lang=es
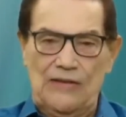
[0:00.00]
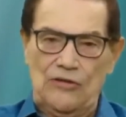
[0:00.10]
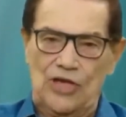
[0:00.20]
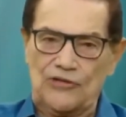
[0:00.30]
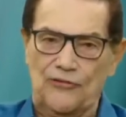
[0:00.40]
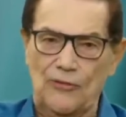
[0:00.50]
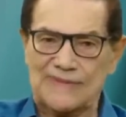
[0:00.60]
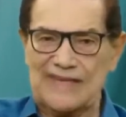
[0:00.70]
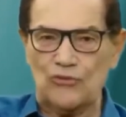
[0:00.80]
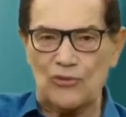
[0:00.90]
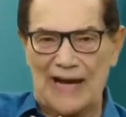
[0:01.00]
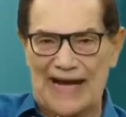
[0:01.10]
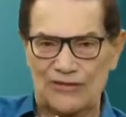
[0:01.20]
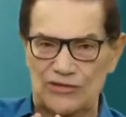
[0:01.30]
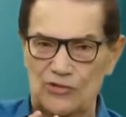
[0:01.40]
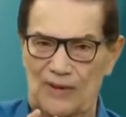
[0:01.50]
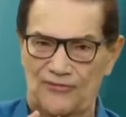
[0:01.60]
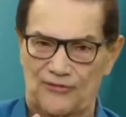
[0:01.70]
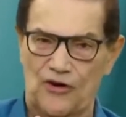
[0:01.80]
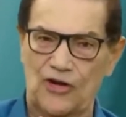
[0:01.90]
Nos educaron de una
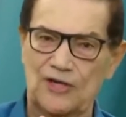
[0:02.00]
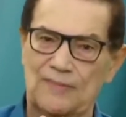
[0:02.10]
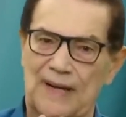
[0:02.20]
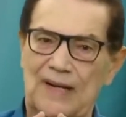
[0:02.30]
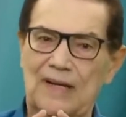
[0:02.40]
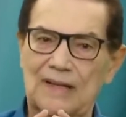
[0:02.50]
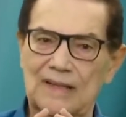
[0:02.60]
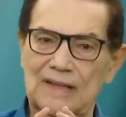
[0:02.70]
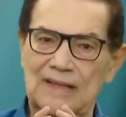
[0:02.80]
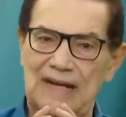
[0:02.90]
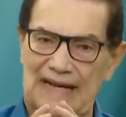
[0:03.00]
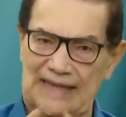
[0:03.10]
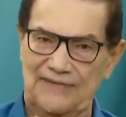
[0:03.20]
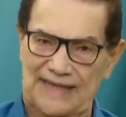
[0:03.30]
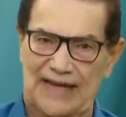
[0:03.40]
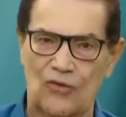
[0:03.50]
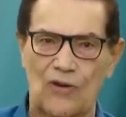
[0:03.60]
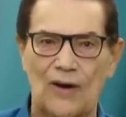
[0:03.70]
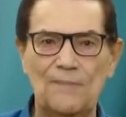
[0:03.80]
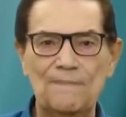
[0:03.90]
forma a través de
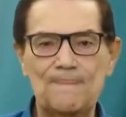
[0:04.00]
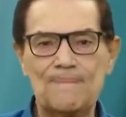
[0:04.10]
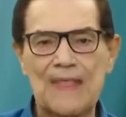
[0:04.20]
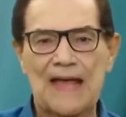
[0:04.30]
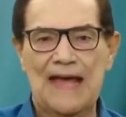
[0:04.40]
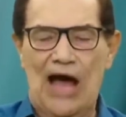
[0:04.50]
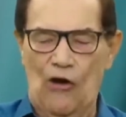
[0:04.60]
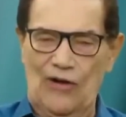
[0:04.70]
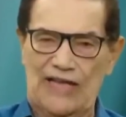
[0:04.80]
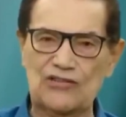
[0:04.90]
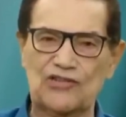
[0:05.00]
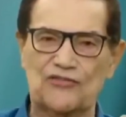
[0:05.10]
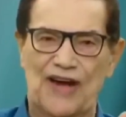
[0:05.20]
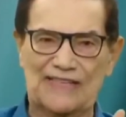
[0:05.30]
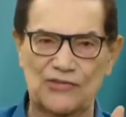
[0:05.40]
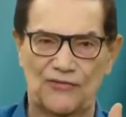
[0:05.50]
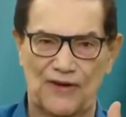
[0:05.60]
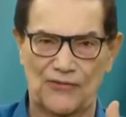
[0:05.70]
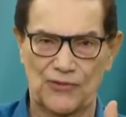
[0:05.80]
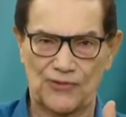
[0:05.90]
la cual alguien nos hace un
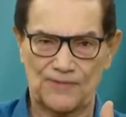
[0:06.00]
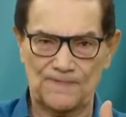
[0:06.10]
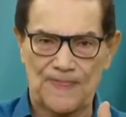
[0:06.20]
favor